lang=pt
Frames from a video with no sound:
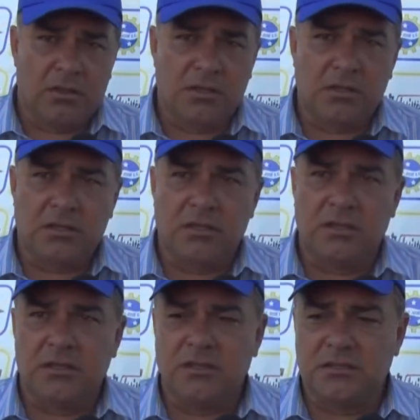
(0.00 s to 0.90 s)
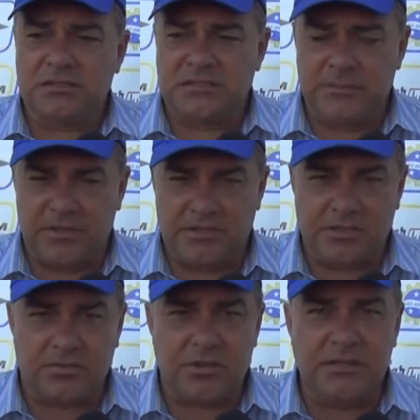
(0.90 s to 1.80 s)
E em cima
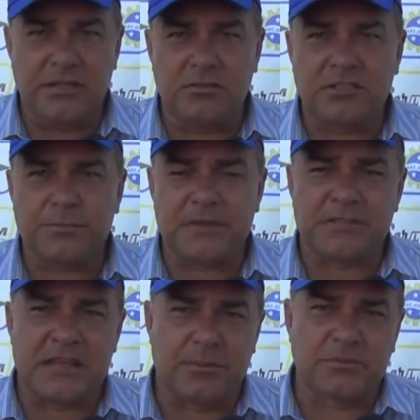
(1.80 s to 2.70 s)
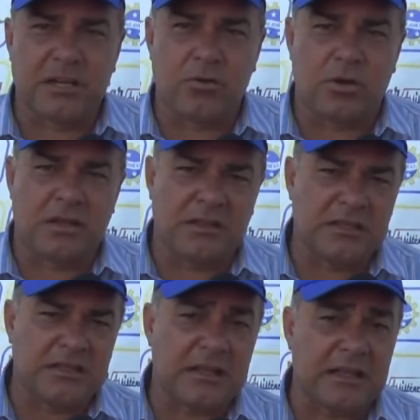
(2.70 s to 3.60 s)
disso aí nós pensamos agora
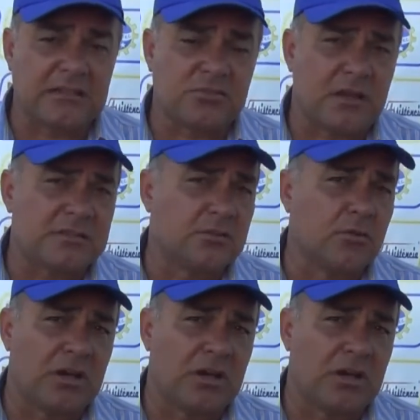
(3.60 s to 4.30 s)
dentro daquela situação.